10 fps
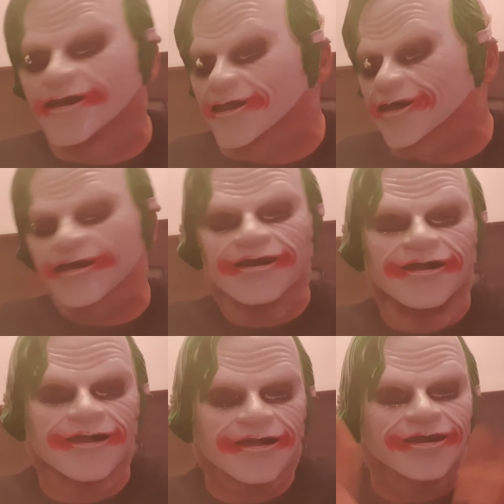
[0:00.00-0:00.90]
pezzo di
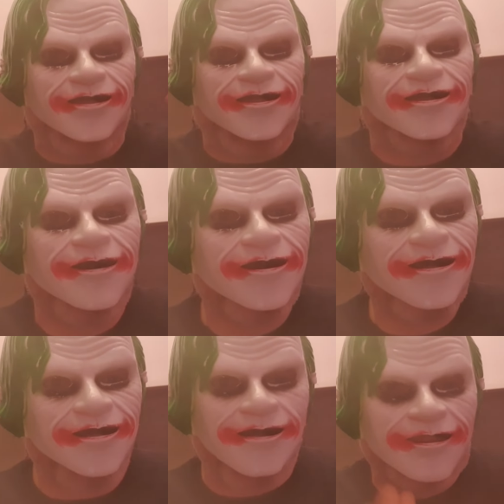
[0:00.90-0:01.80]
merda, milan...
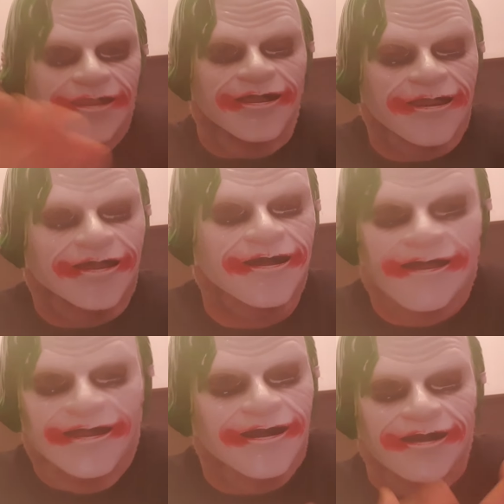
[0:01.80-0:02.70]
ma queste cose sono
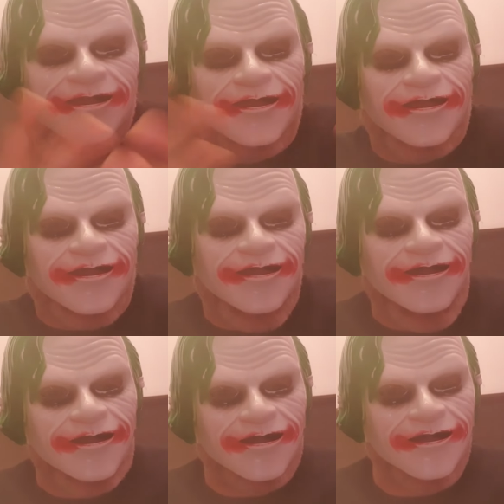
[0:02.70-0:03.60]
sempre
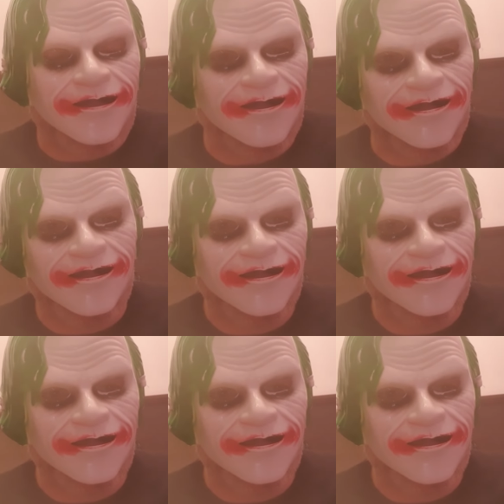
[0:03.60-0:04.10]
esistite.